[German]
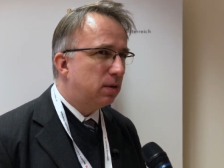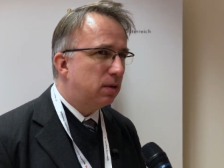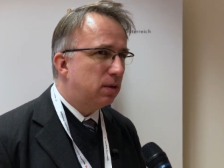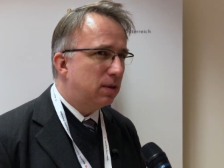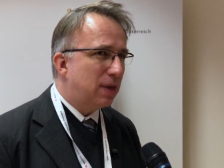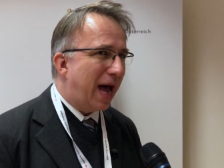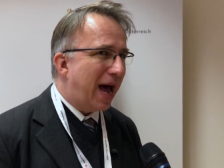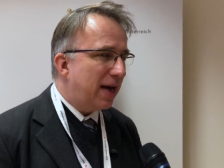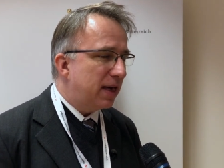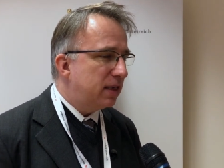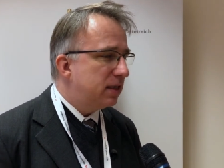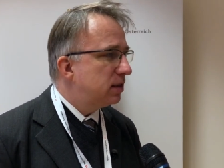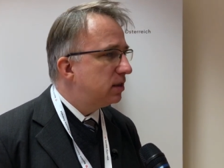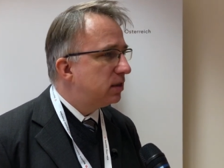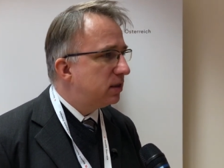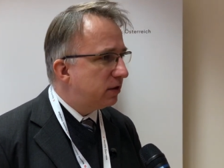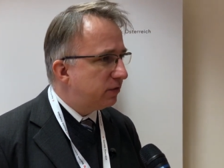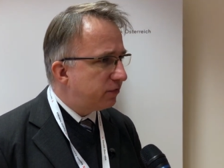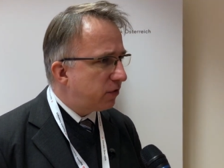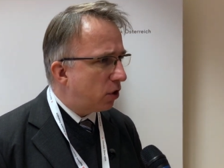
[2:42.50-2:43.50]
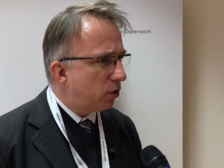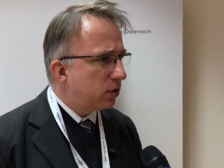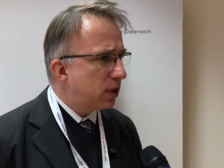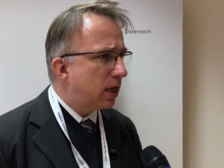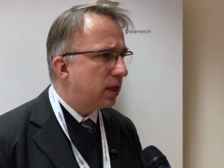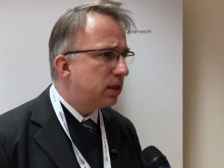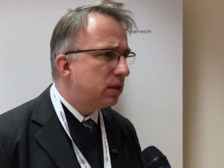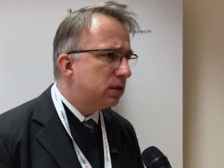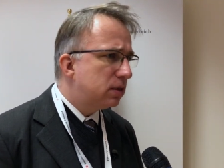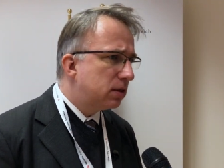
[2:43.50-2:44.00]
Nachrichten,
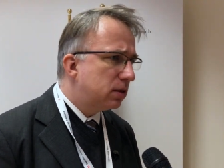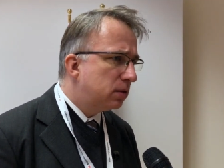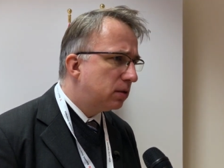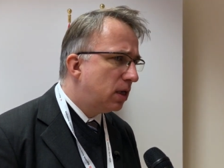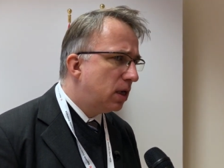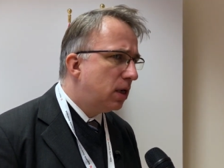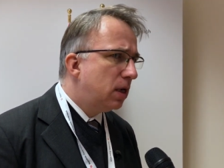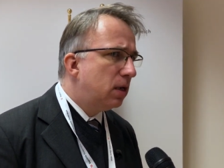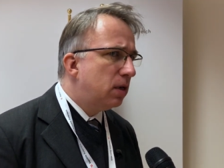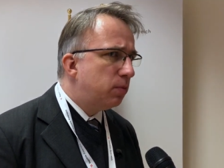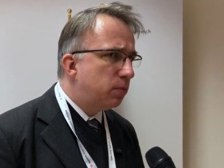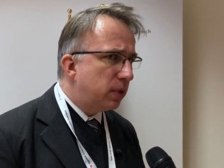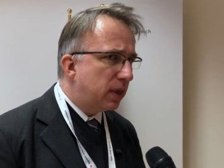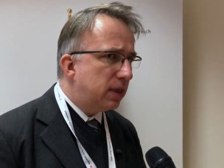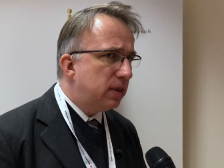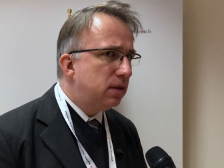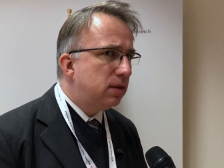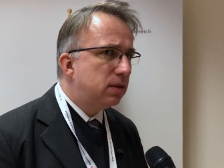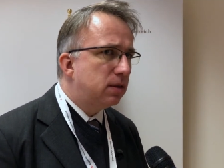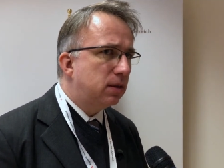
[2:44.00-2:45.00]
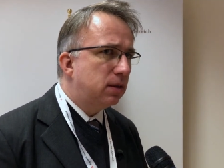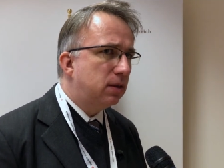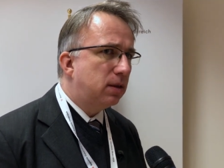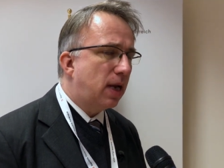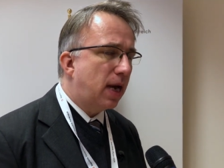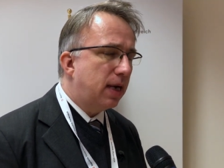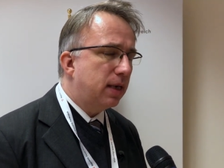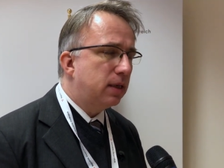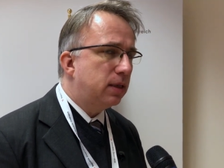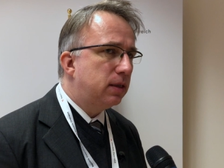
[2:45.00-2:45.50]
TV-Nachrichten,
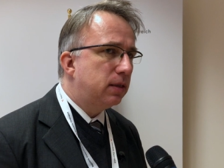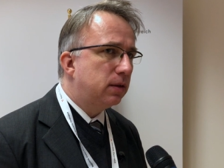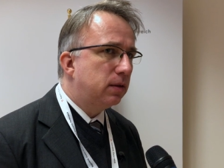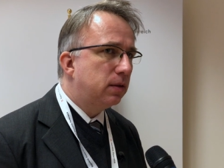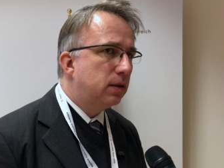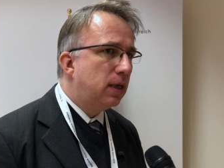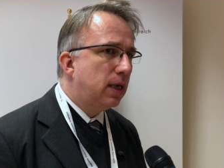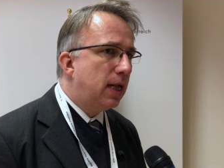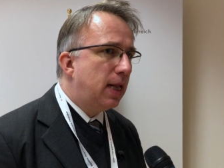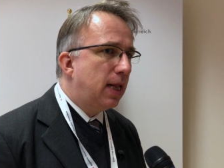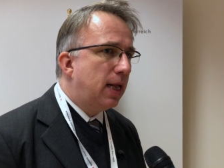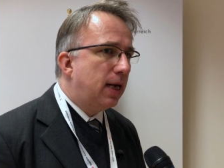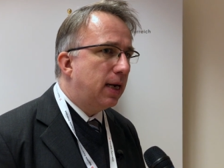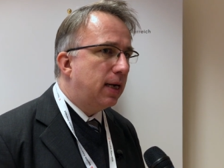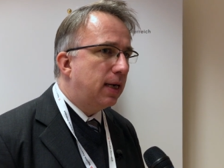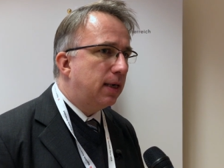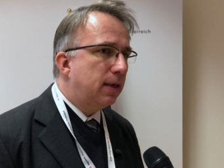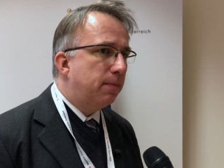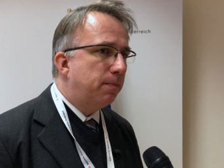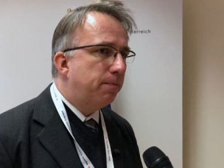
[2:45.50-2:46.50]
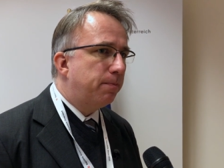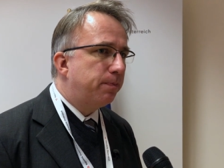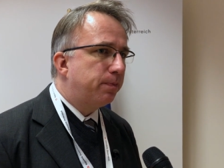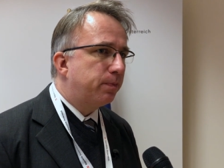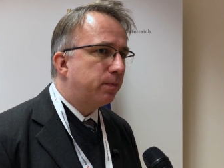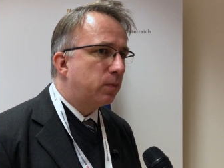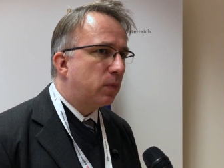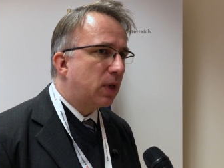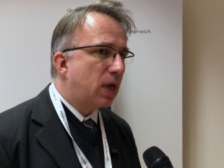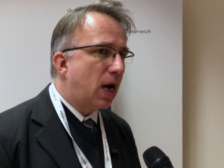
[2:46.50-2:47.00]
Print-Nachrichten,
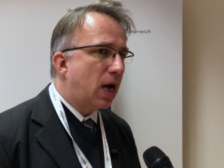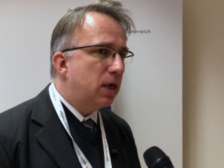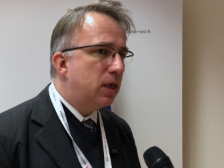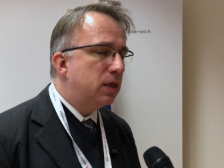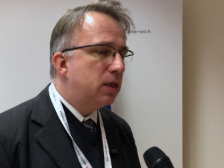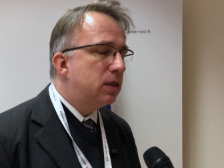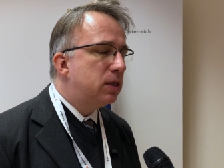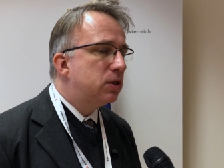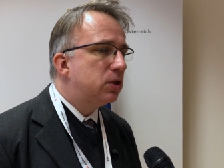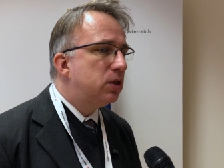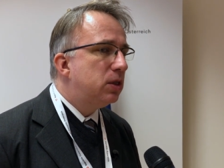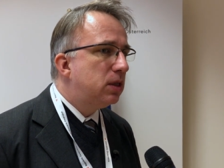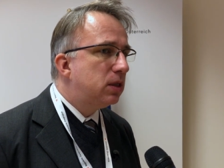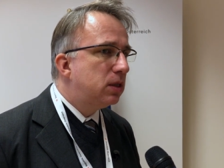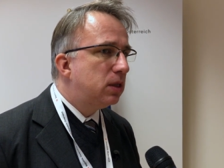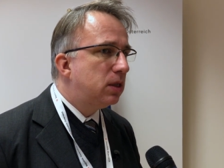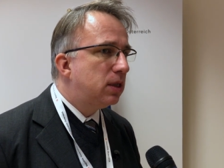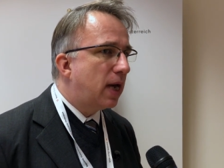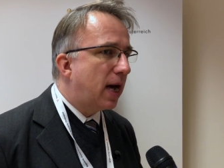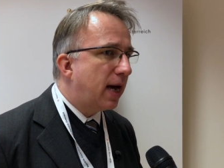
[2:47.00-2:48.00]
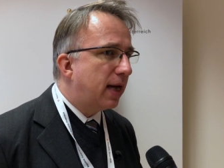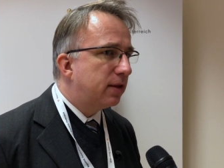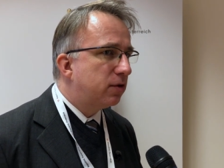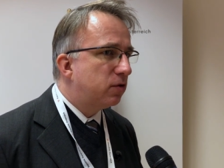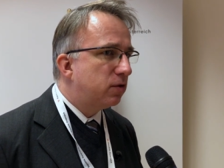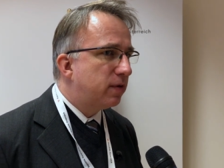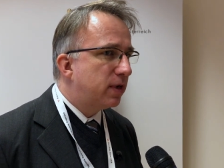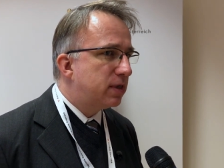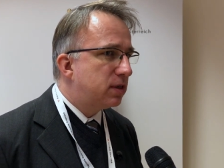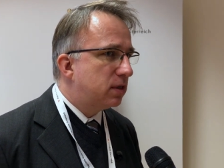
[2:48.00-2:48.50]
ähm, allerdings nicht in der Art
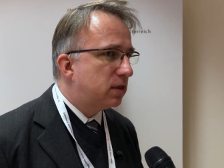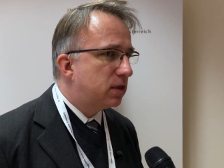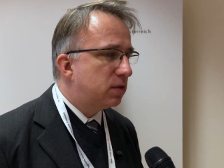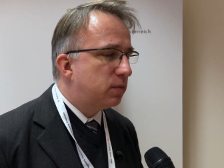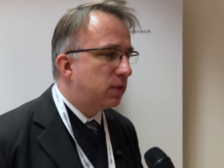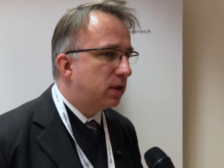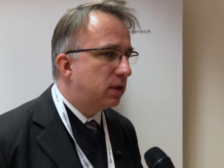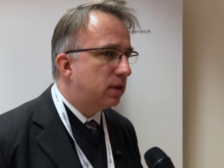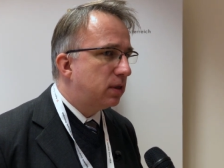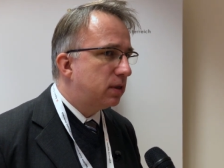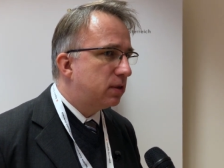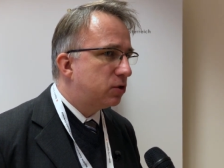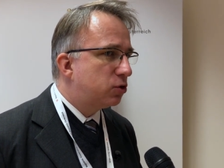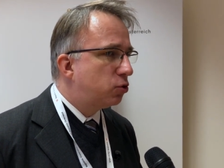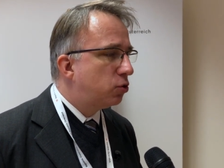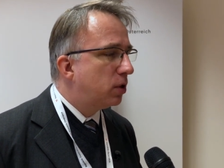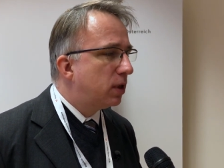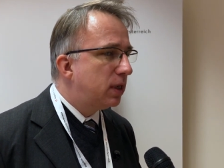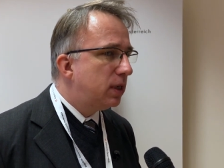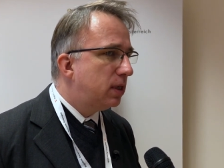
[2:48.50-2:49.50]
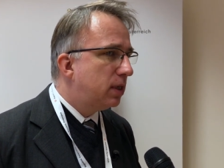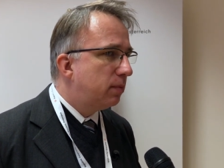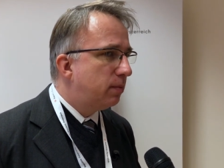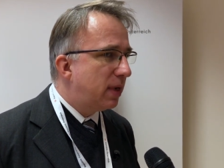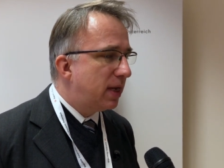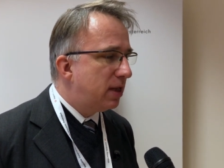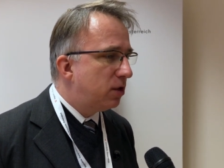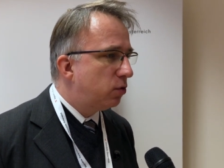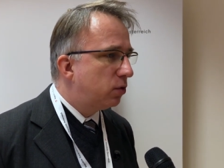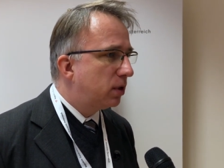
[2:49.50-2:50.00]
und Weise, dass man skurrile
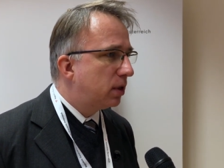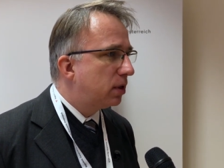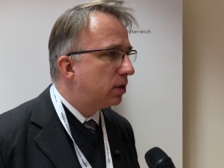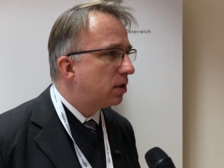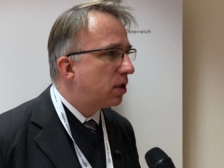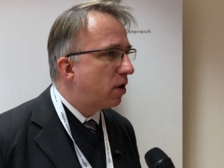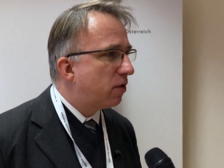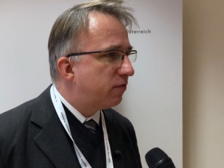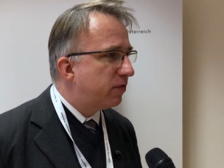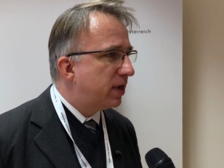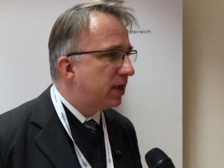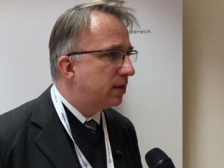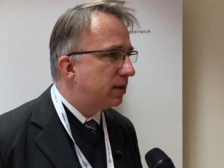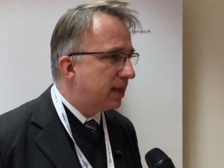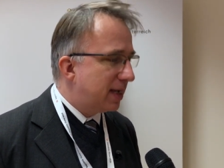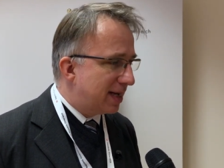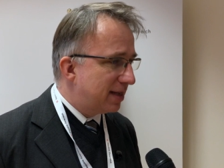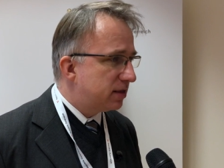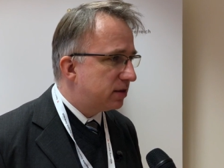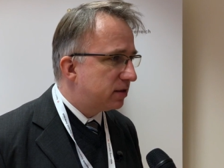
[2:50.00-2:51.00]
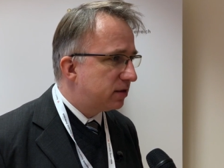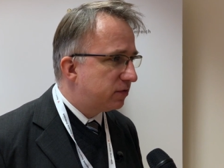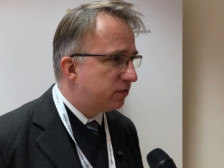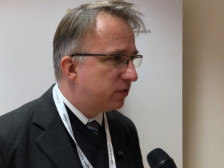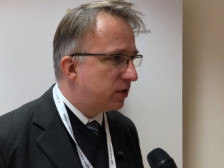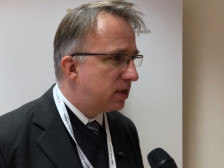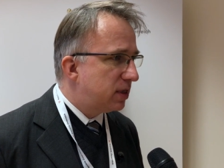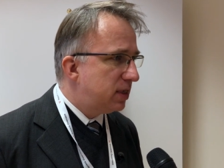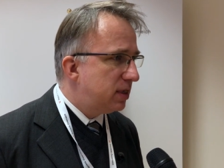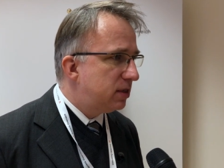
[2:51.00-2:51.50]
Meldungen auf Ernst
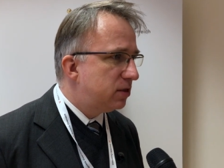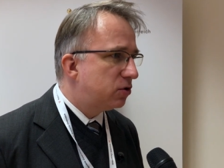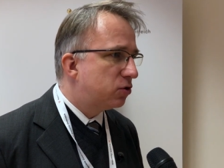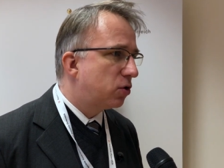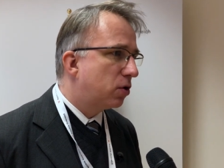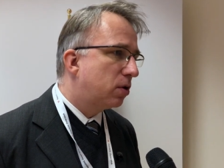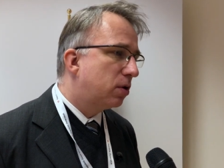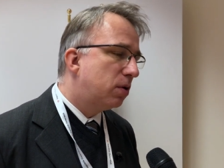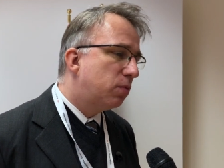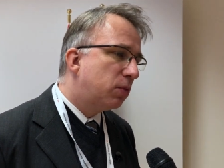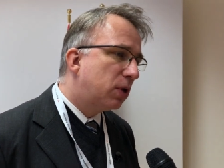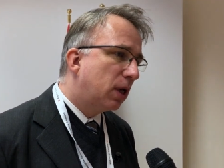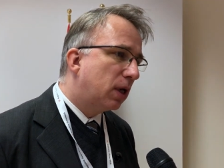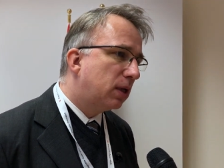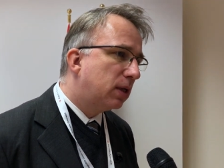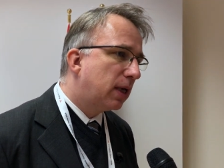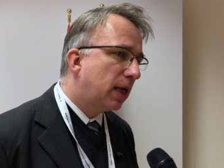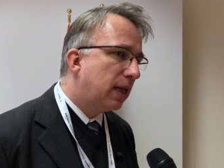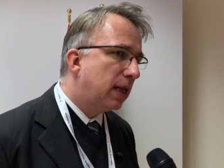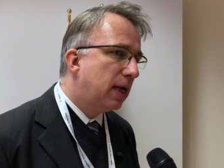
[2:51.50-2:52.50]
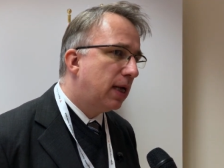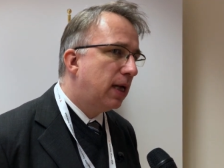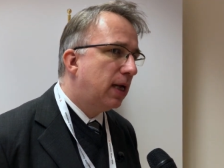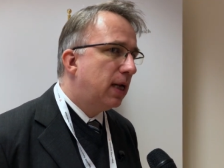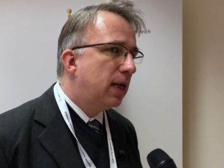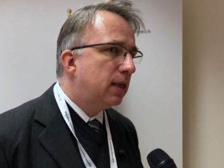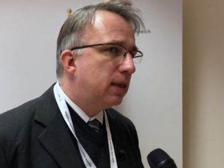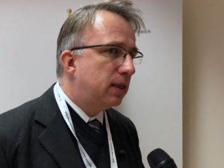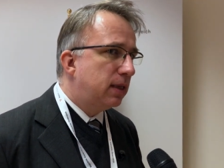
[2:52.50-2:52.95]
verliest, sondern im Gegenteil mhm.